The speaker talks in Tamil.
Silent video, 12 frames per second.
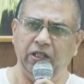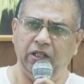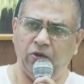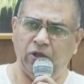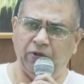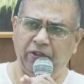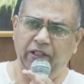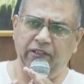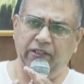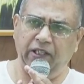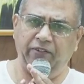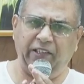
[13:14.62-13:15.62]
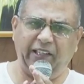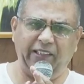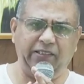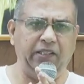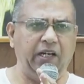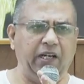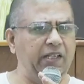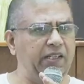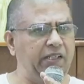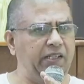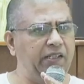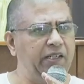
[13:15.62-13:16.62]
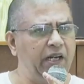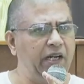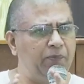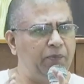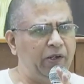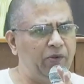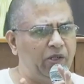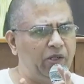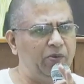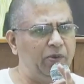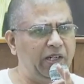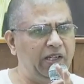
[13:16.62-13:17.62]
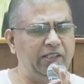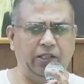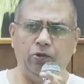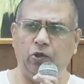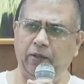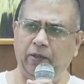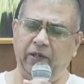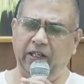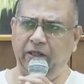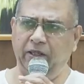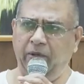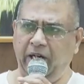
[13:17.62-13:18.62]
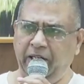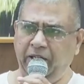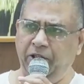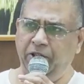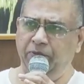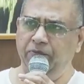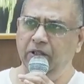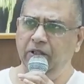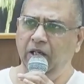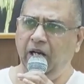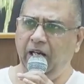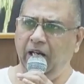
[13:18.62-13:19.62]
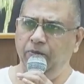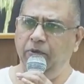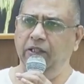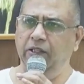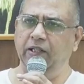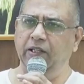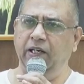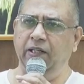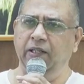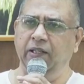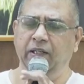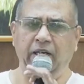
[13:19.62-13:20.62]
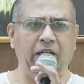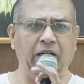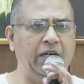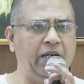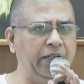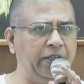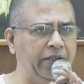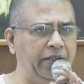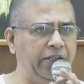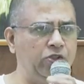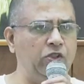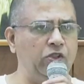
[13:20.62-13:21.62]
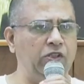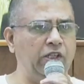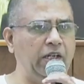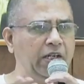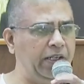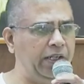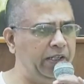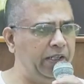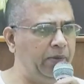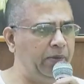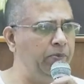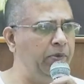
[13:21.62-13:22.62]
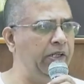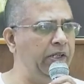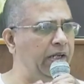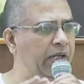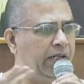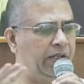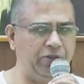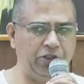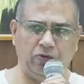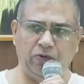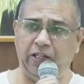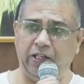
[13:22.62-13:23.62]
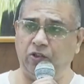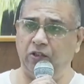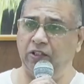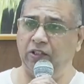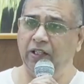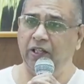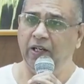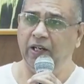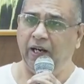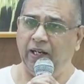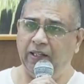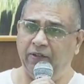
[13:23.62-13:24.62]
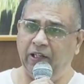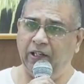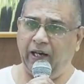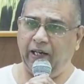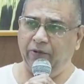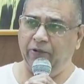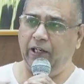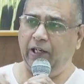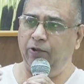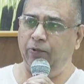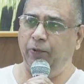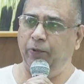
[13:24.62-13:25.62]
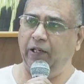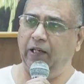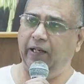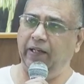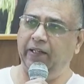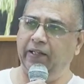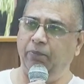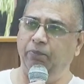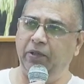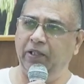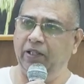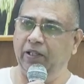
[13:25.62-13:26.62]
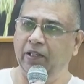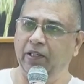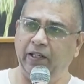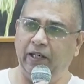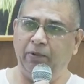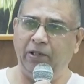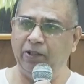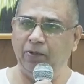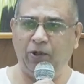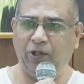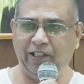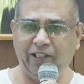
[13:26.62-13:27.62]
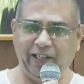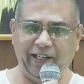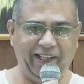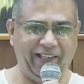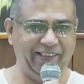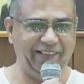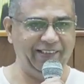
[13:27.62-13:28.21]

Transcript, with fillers: ஒரு விதத்தில் விரக்தியாகி அப்படி ஒரு மாதிரி உள்ளமாக மாறிவிடும் அன்பு இருந்தால் எல்லாரையும் நேசித்து எல்லாரையும் நம்பி எல்லாரையும் விசுவாசித்து அதே வேளையில் அறிவில்லாமல் போய் எல்லாரையும் நம்பி ஏமாந்து போகிறது கிடையாது